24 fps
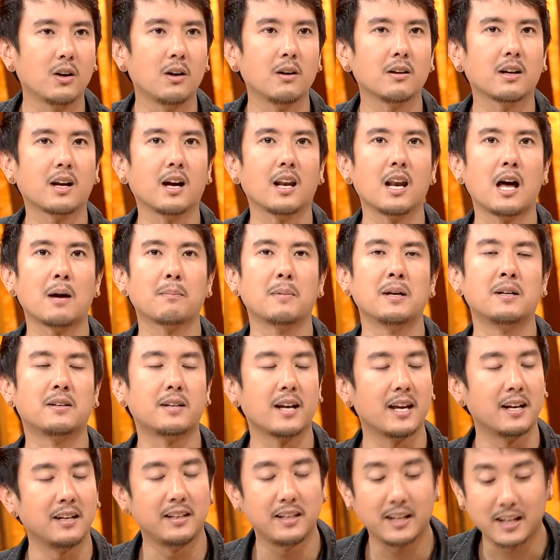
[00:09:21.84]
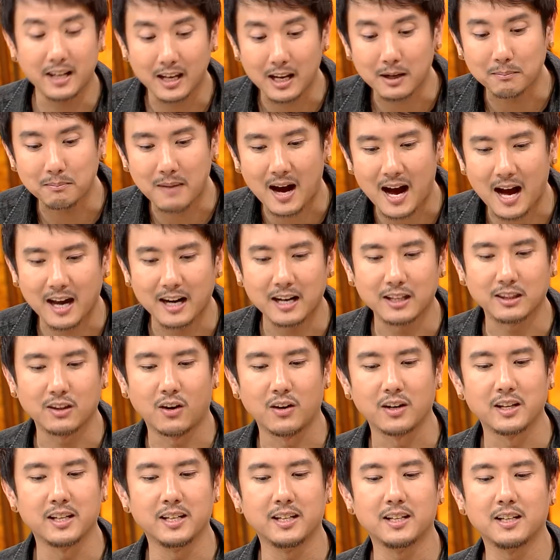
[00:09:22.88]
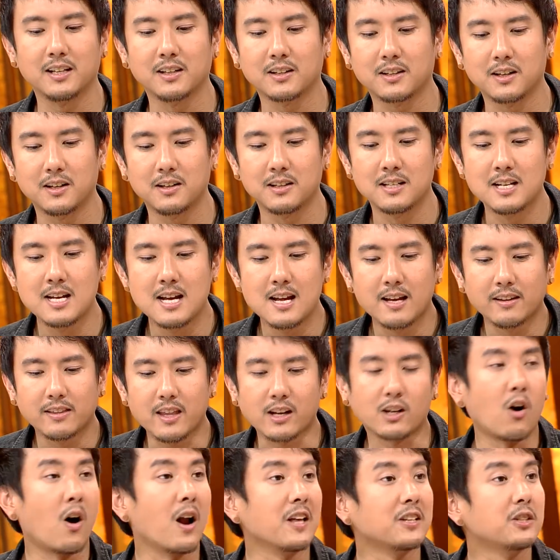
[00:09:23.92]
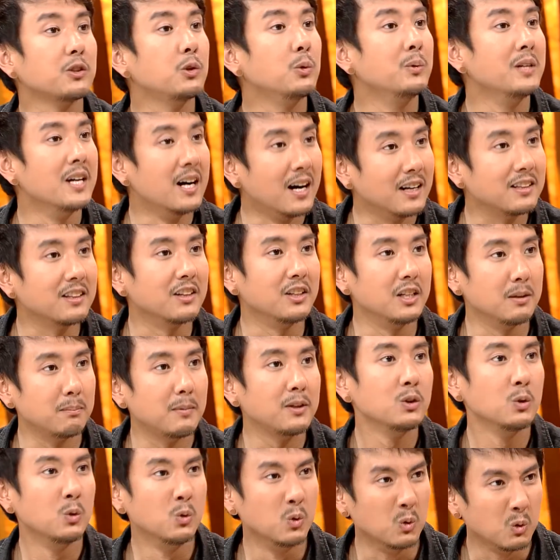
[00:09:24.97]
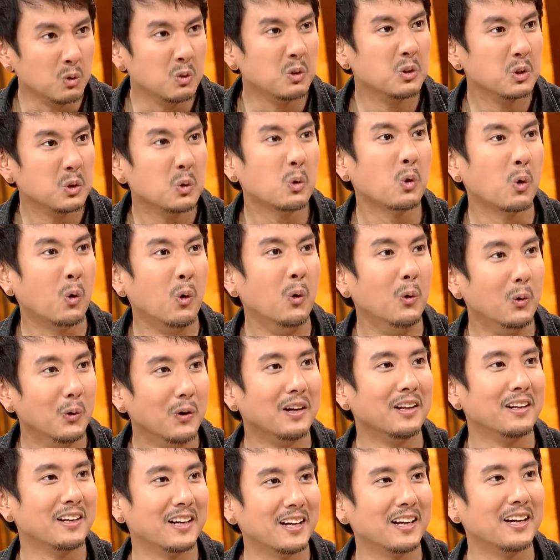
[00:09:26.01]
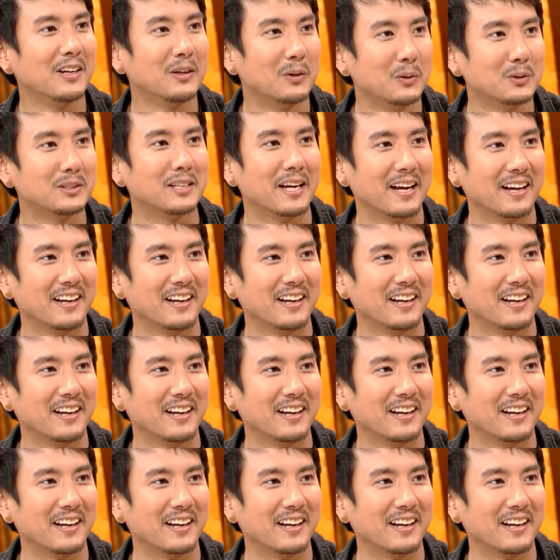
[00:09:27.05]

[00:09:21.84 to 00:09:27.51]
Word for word: ก็กำำลังเป็นเทรนที่กำลังมาในตอนนี้ แล้วก็แต่ก่อนอาจจะดูเนิร์ดเดี๋ยวนี้มันดูดูคูลแล้วนะฮะ ดูเจ๋ง